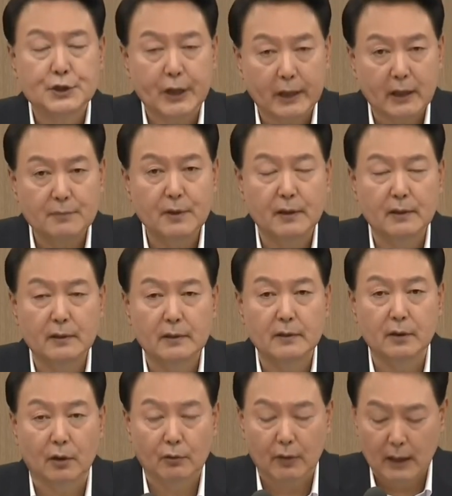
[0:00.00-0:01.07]
책임
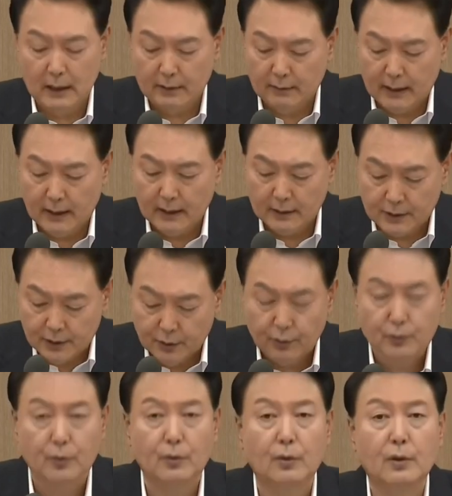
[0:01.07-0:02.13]
있는 역할과
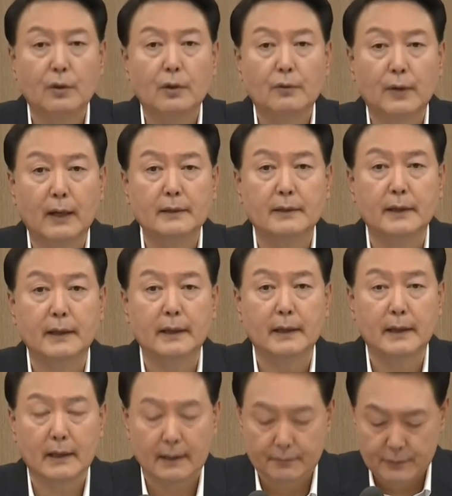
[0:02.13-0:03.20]
기여도
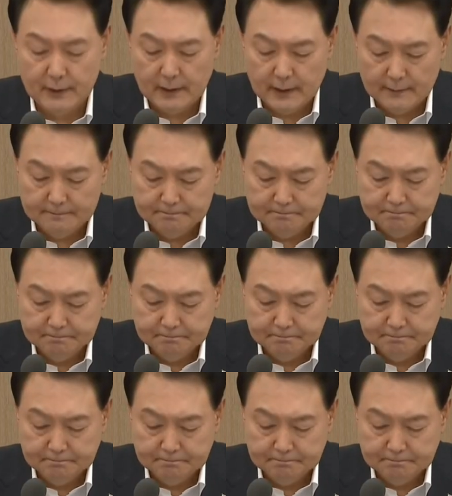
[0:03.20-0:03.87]
확대해야 합니다.